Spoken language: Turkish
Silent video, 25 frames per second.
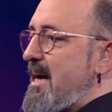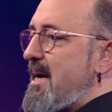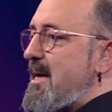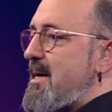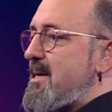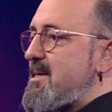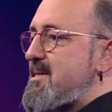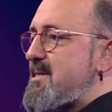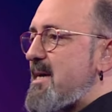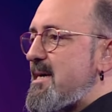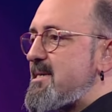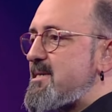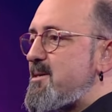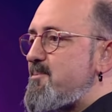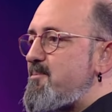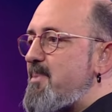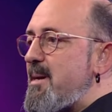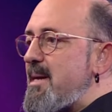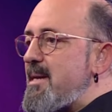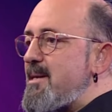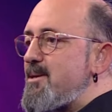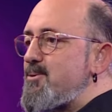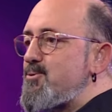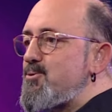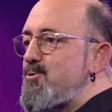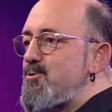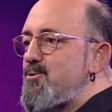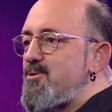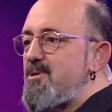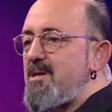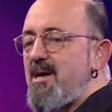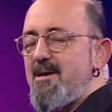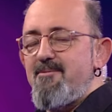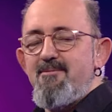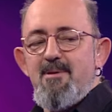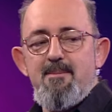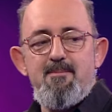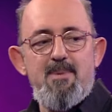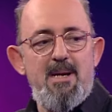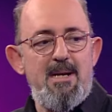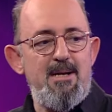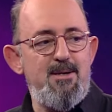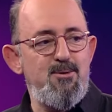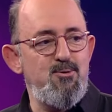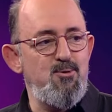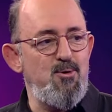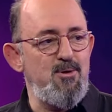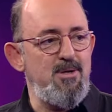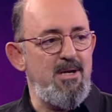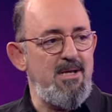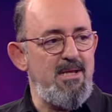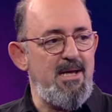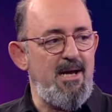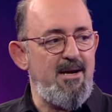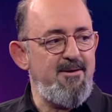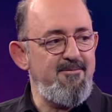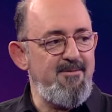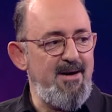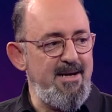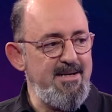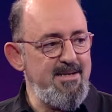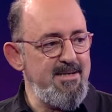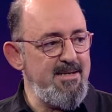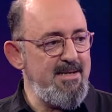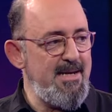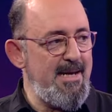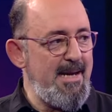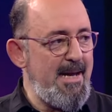Sadece belli duygular ve belli doneler var.